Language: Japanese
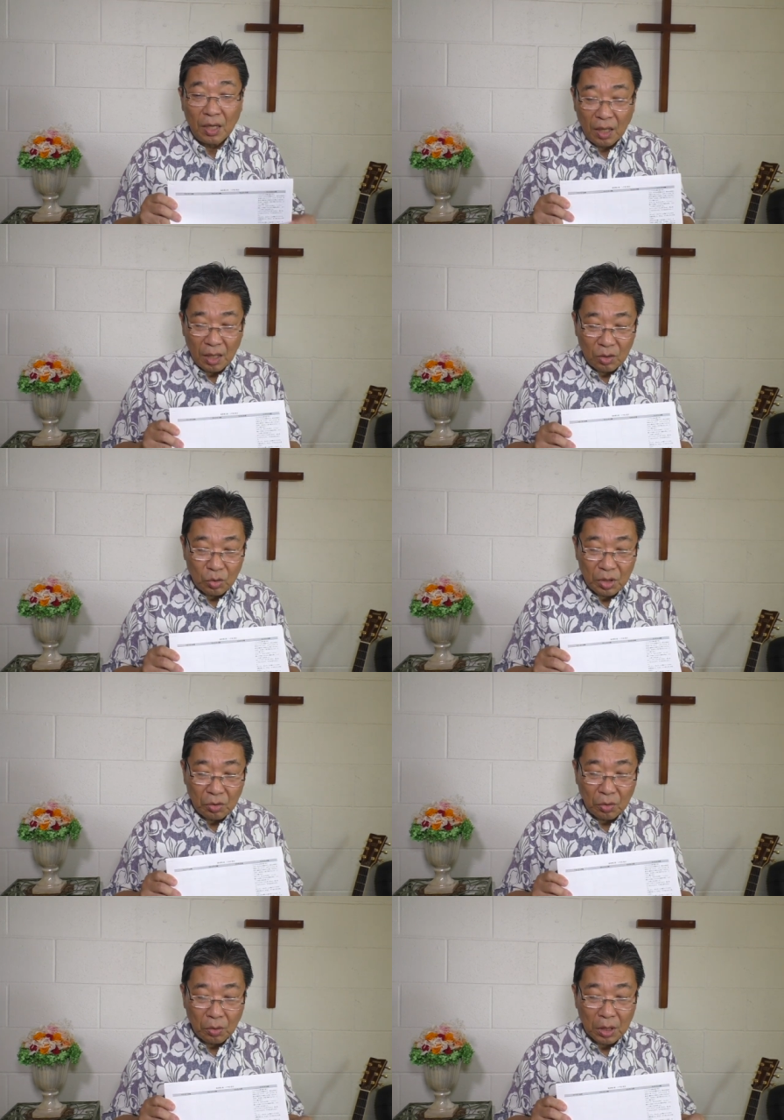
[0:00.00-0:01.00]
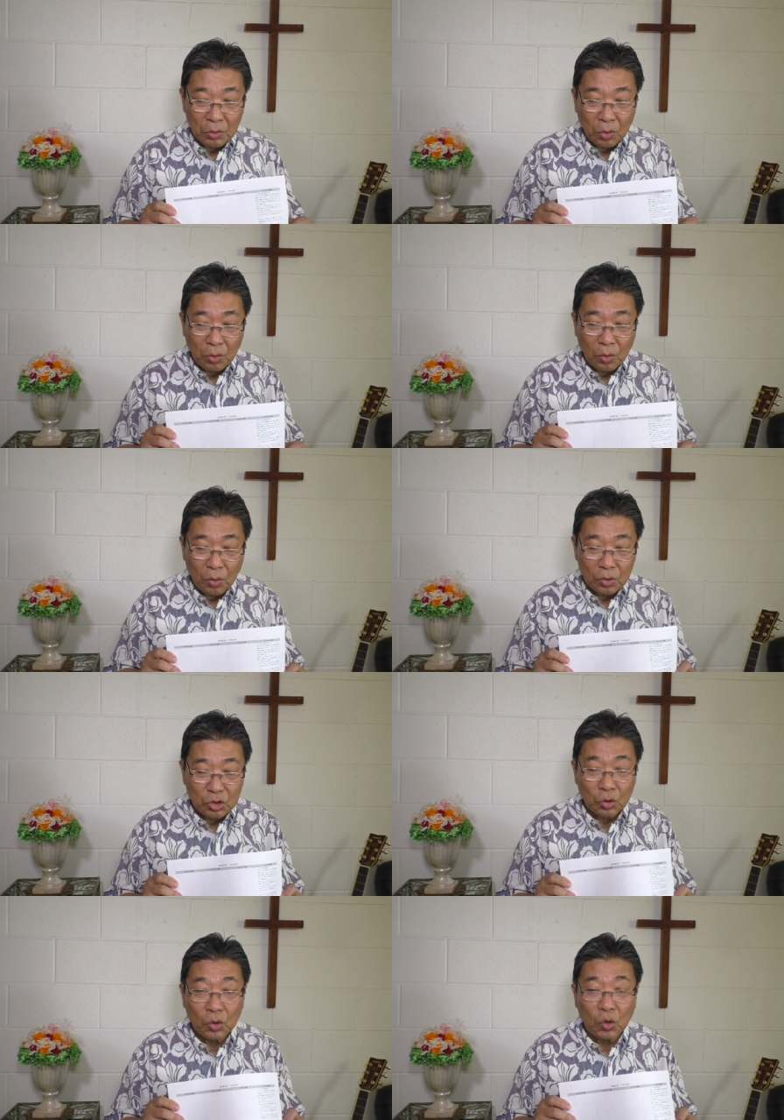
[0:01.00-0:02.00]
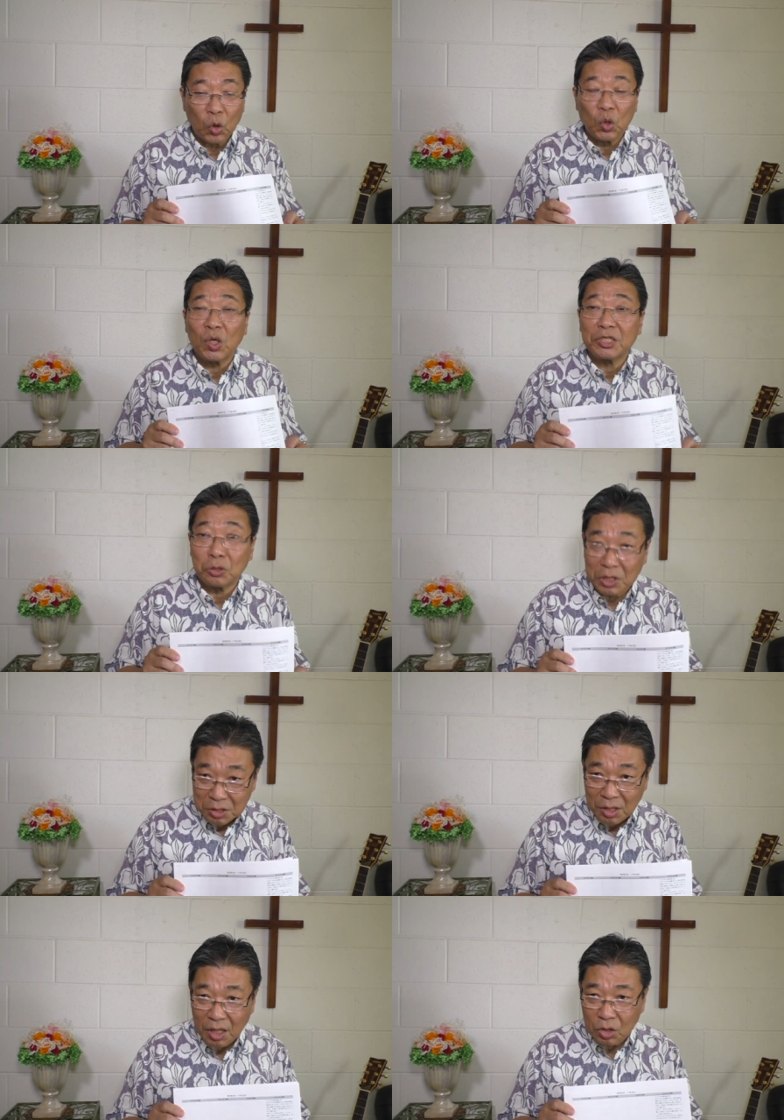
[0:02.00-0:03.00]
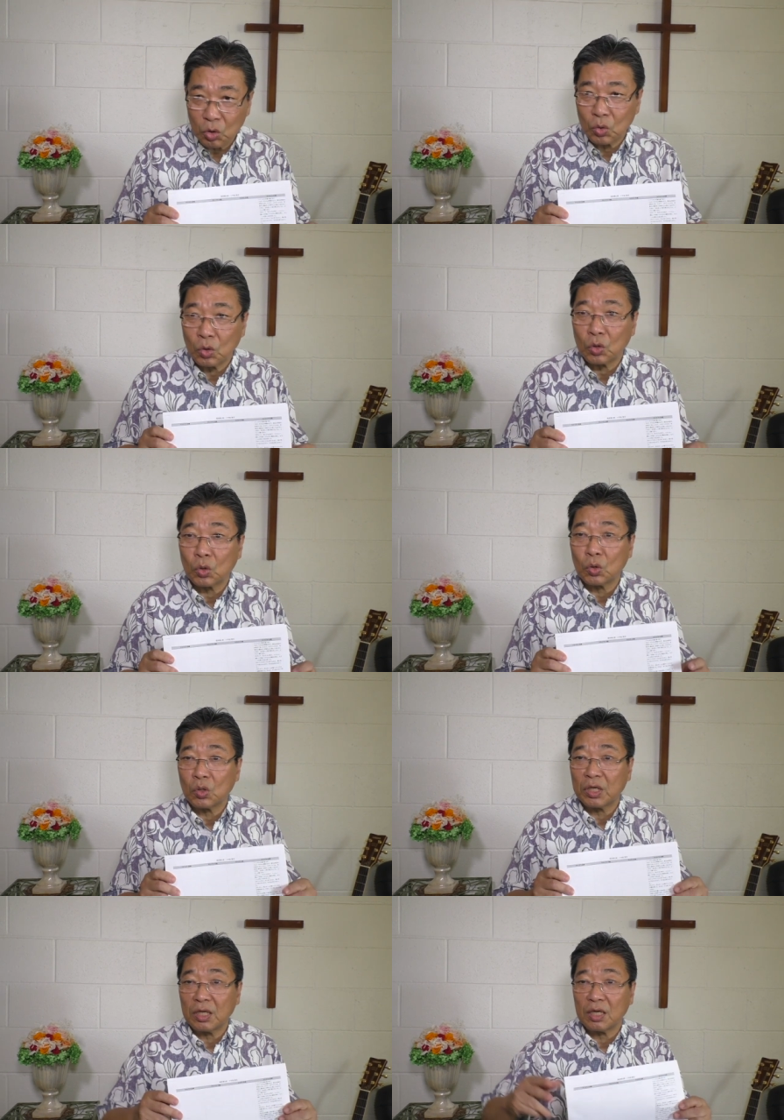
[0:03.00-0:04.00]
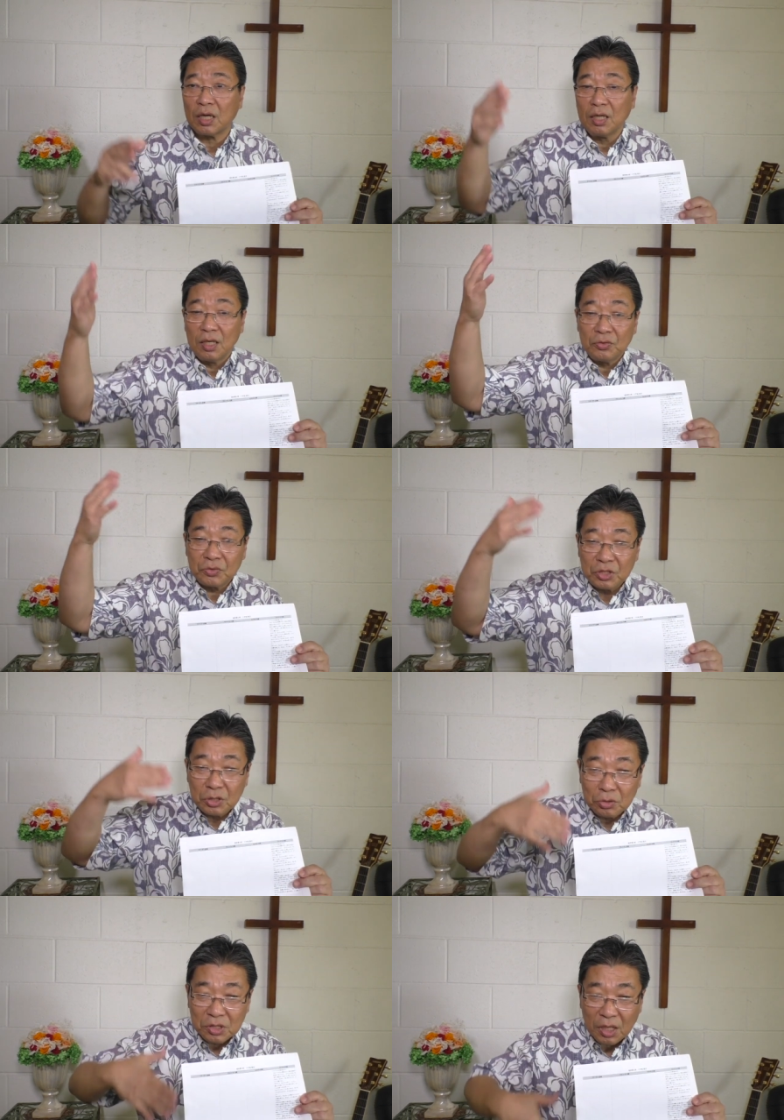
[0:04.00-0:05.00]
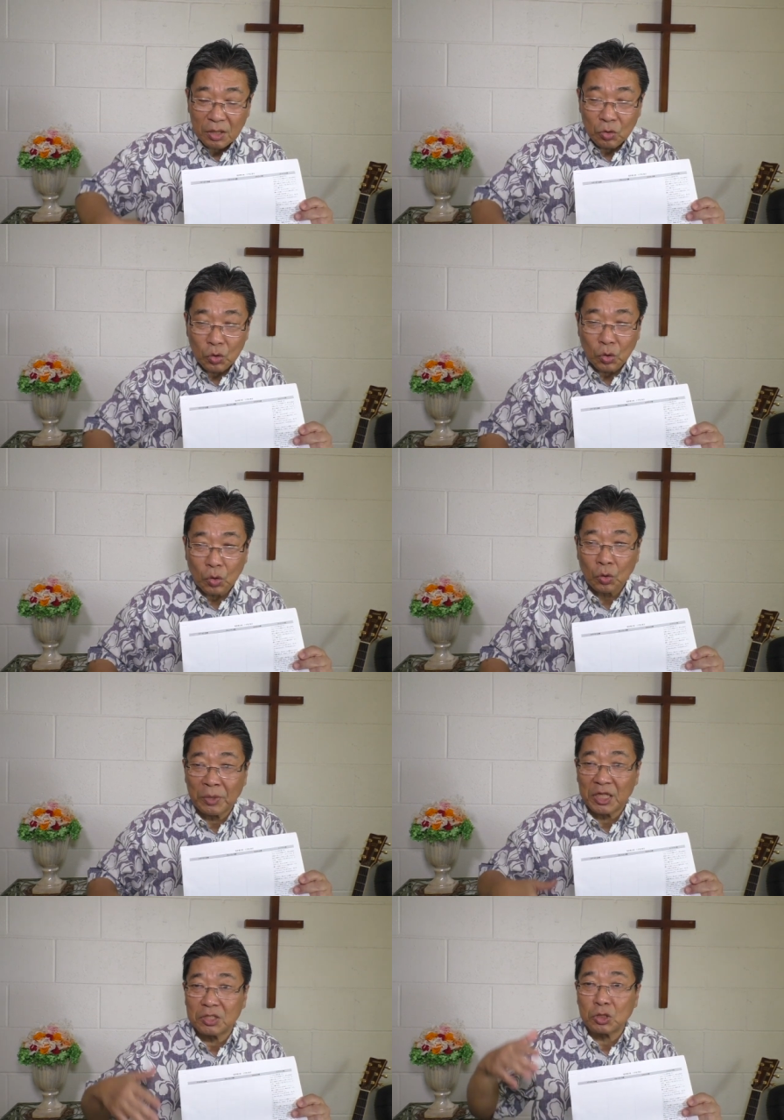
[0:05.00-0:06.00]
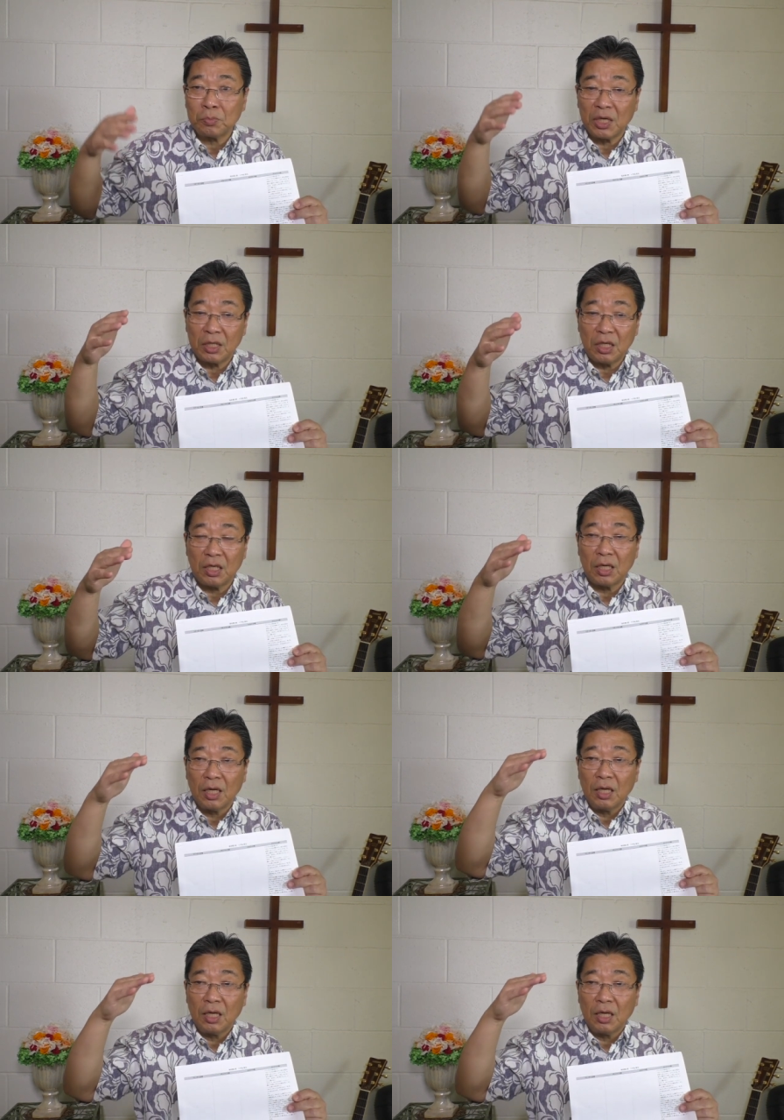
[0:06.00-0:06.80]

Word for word: えー、これを、あのちょうどこの箇所ですね今日のところから福音書の最後のところまでつまり